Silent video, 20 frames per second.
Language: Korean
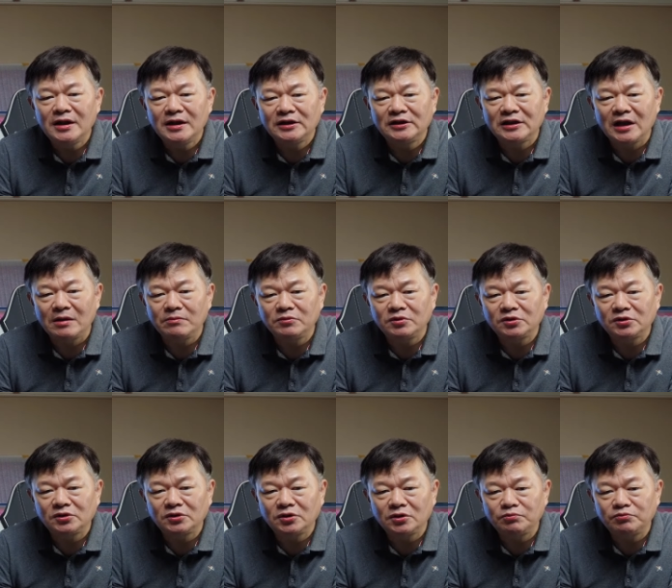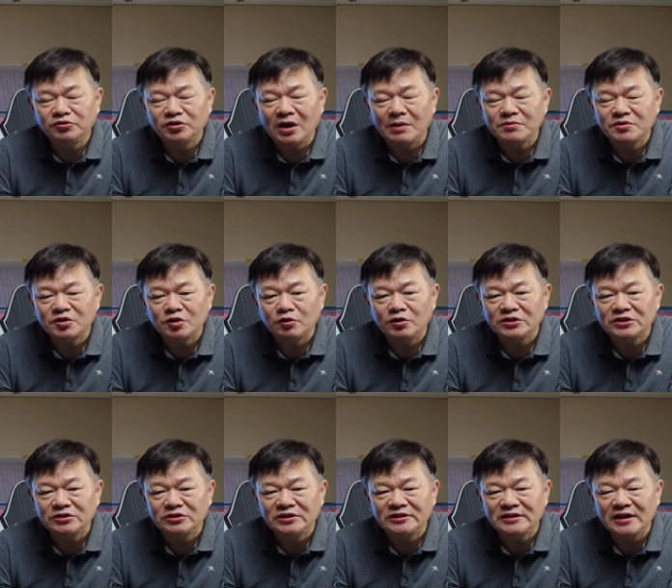그다음부터
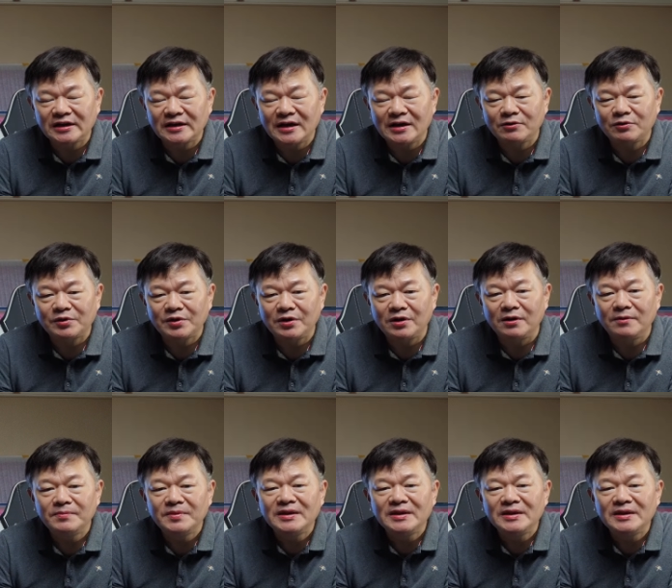부담스러워지기 시작하고요.